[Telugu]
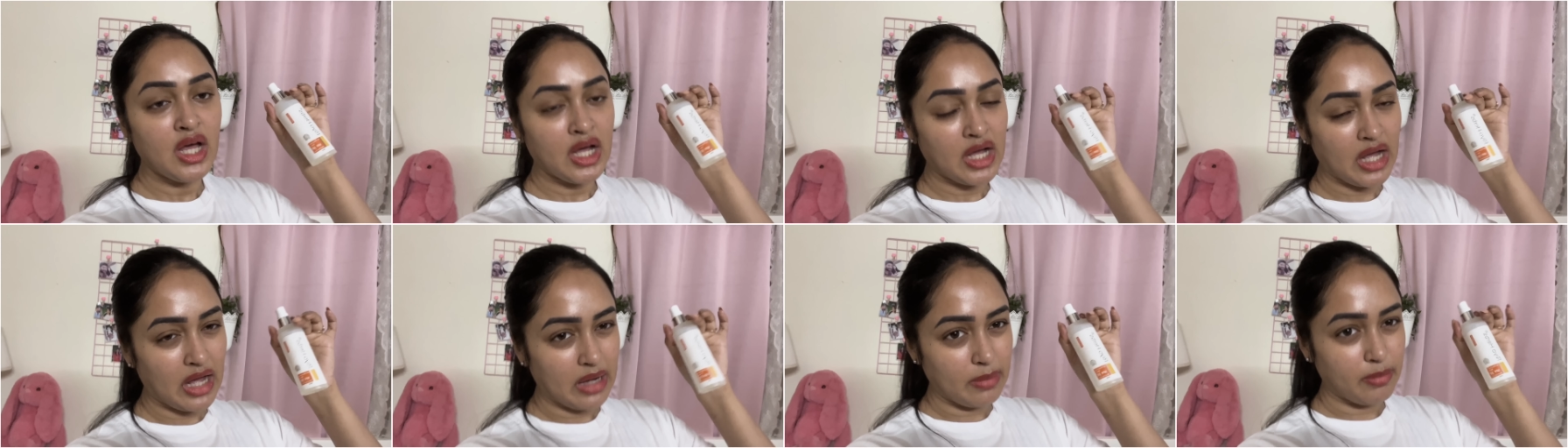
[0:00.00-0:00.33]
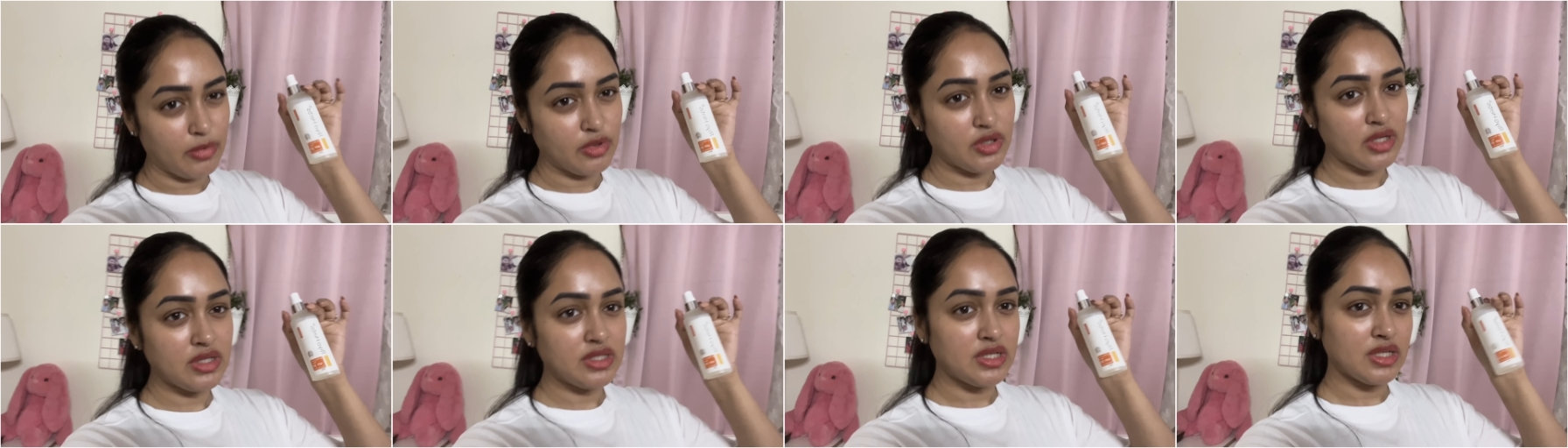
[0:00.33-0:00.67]

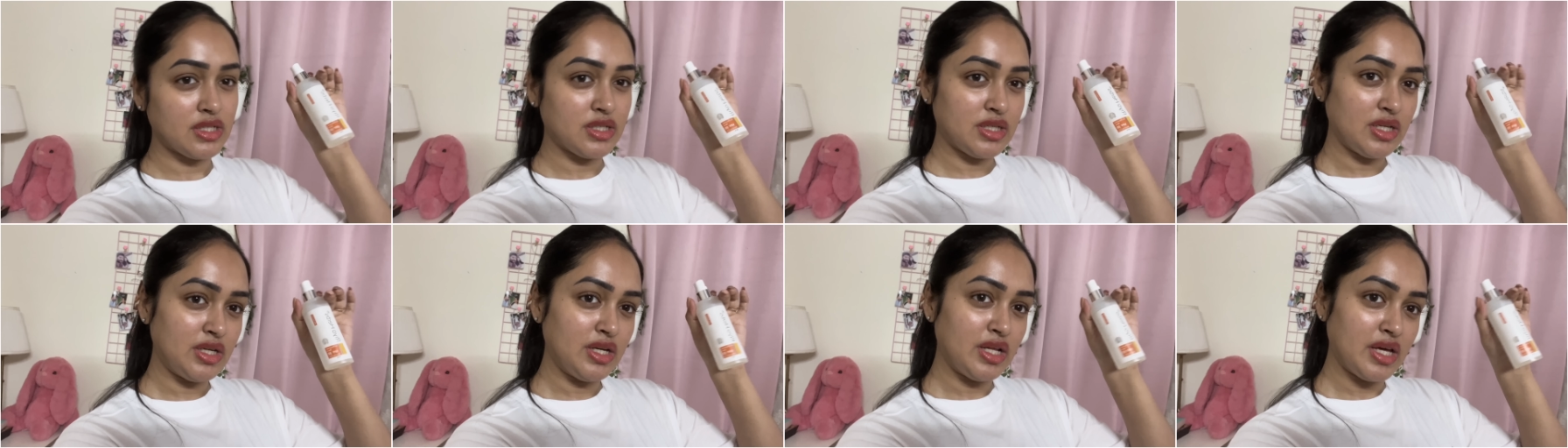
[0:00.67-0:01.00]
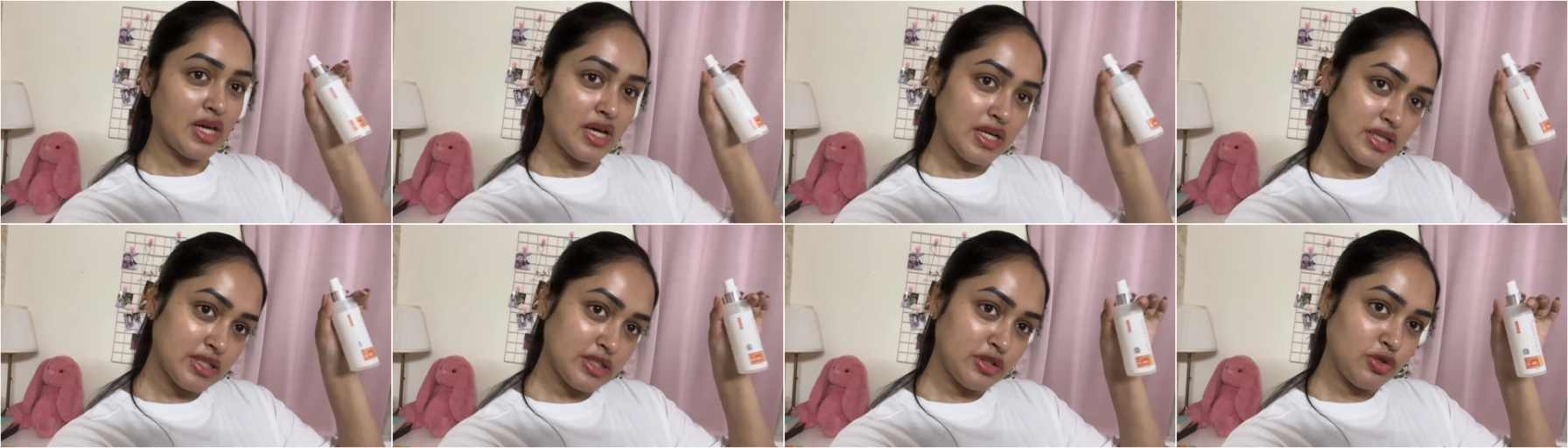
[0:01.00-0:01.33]
కాకపోతే జస్ట్ ఇన్
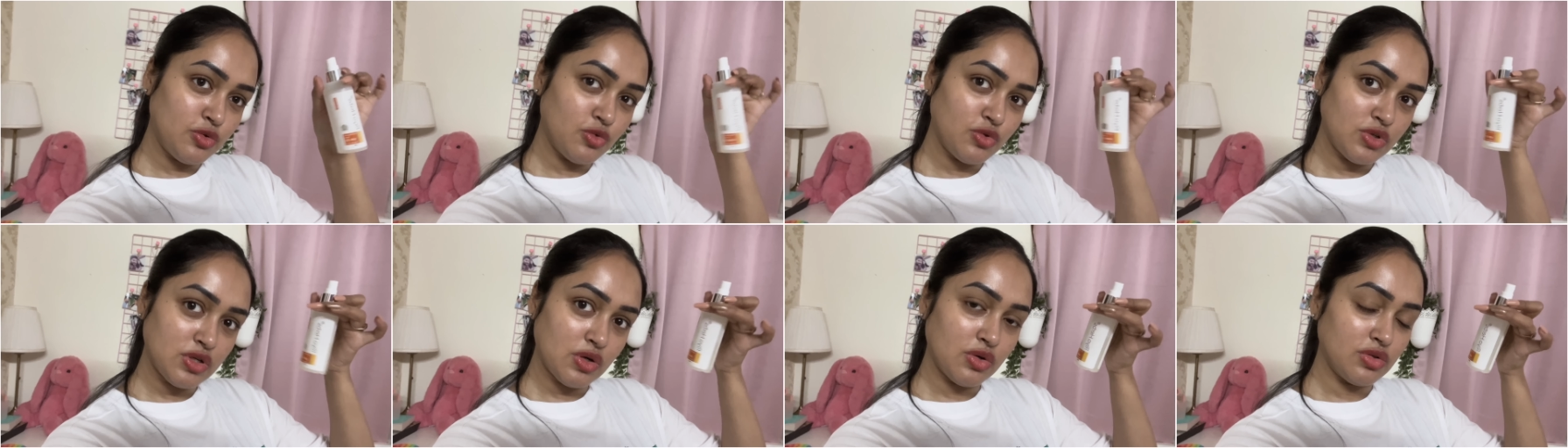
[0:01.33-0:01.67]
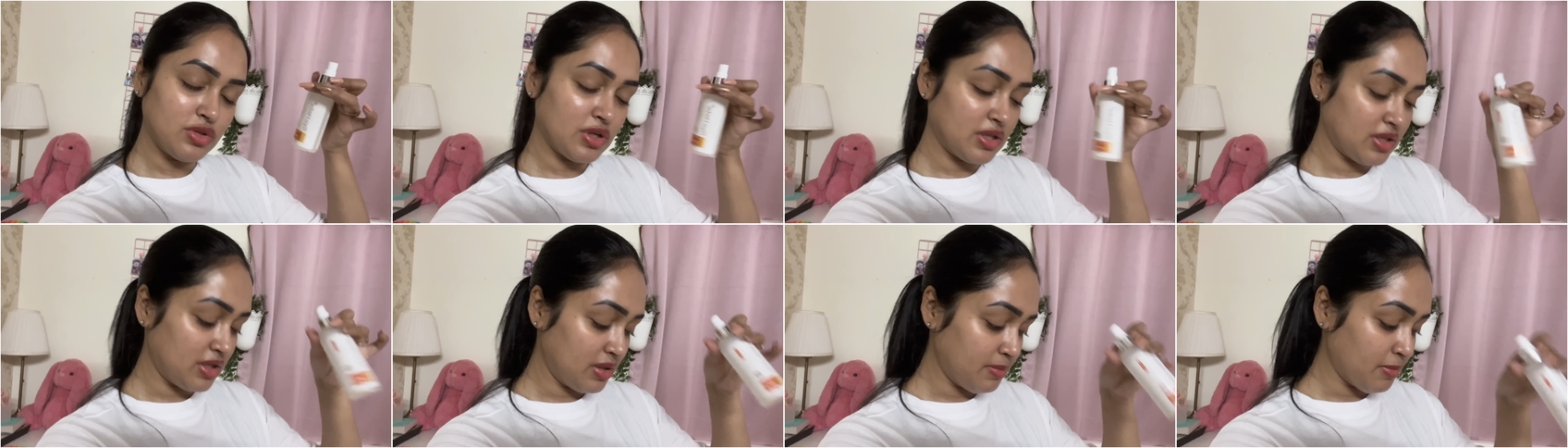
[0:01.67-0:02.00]
కేస్ యూజ్
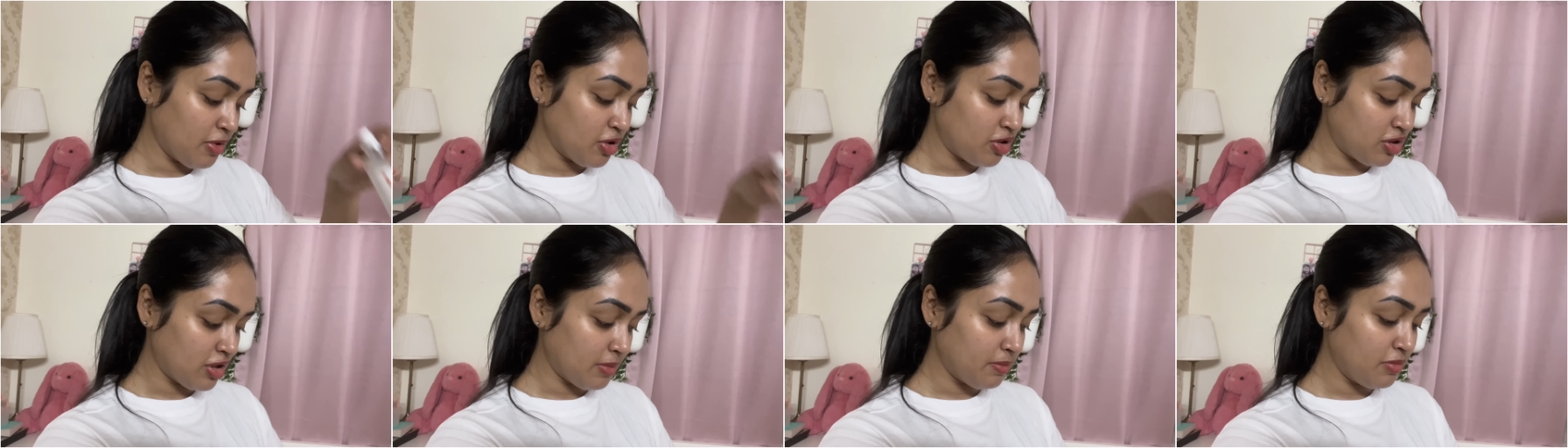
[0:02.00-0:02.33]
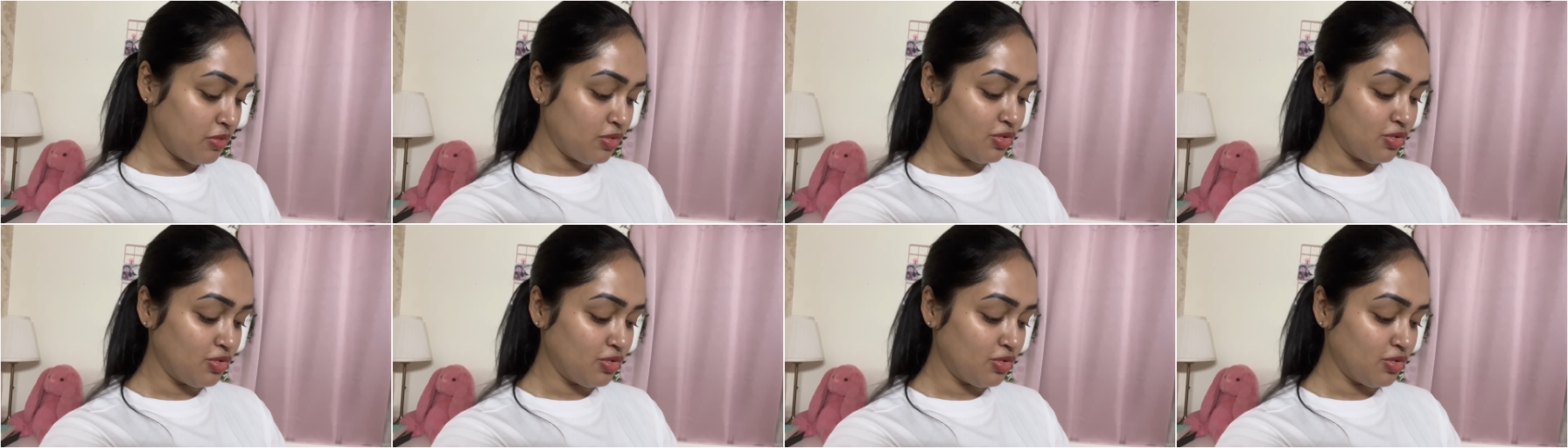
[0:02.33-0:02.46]
అవుతుంది మొత్తం